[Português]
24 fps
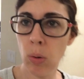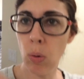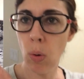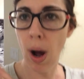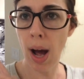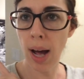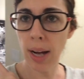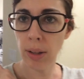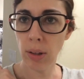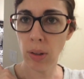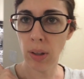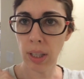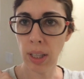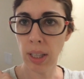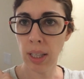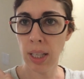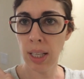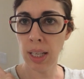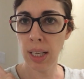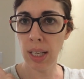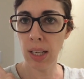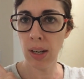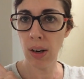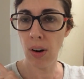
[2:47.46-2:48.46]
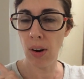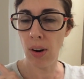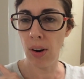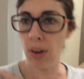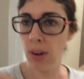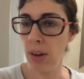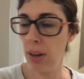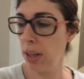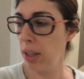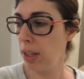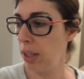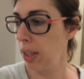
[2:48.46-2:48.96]
um quarto aqui, ó.
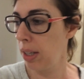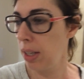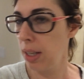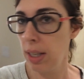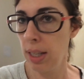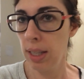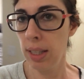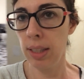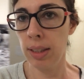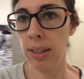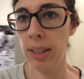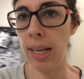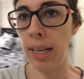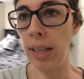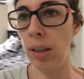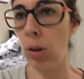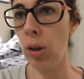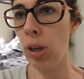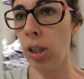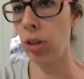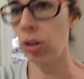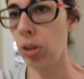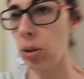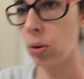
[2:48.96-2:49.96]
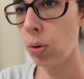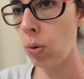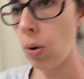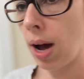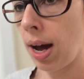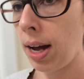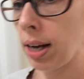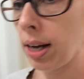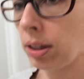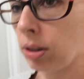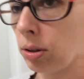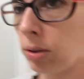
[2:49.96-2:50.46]
Tem outro
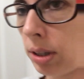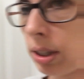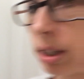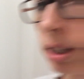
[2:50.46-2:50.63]
quarto